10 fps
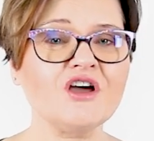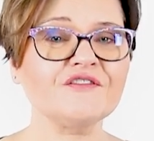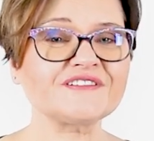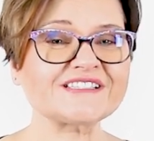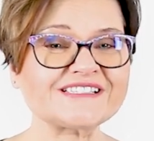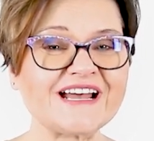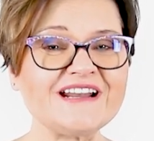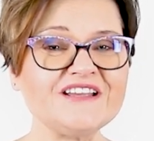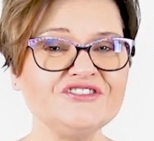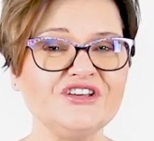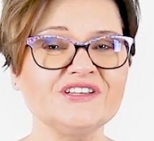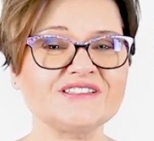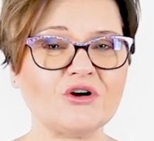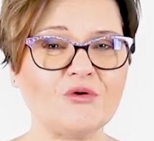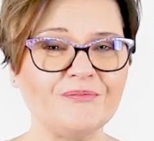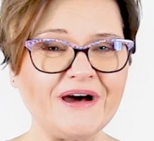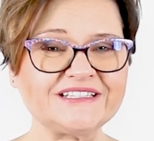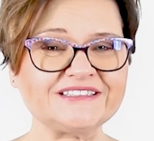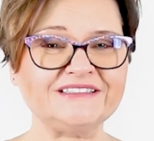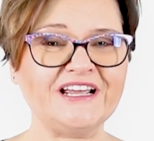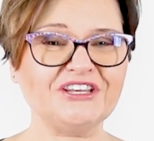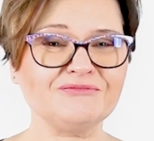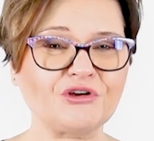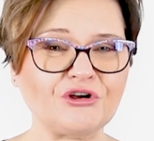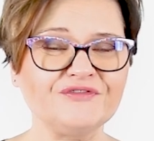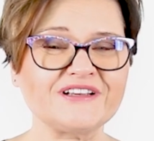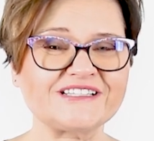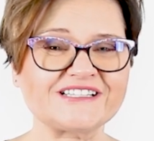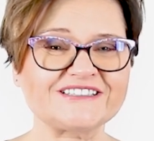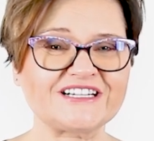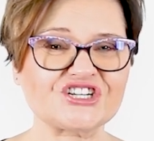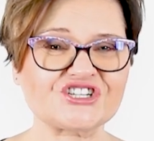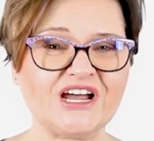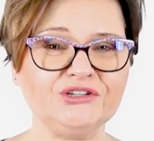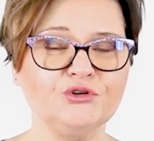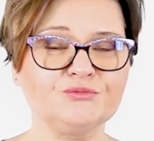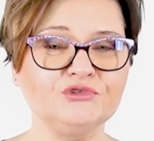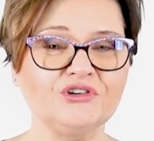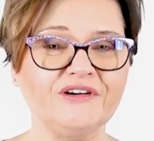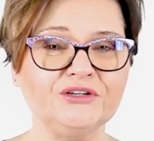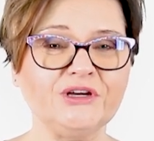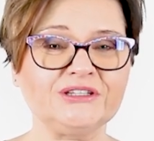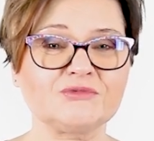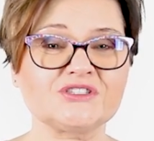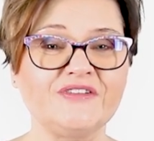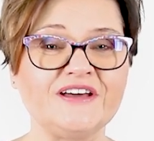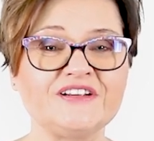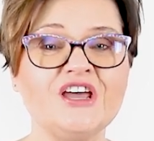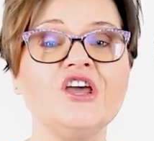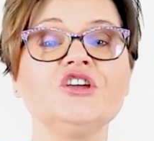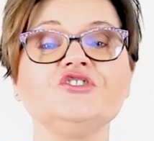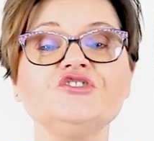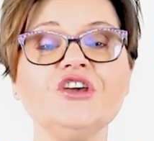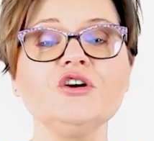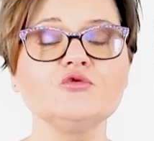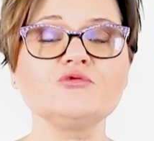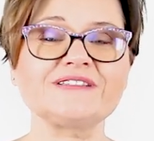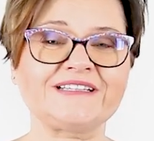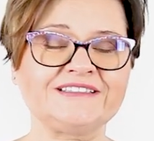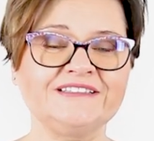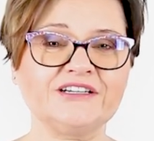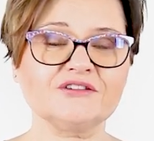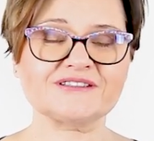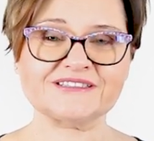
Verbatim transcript: wcale nie jest oparta na jakimkolwiek zastraszaniu i budowaniu atmosfery nieustannego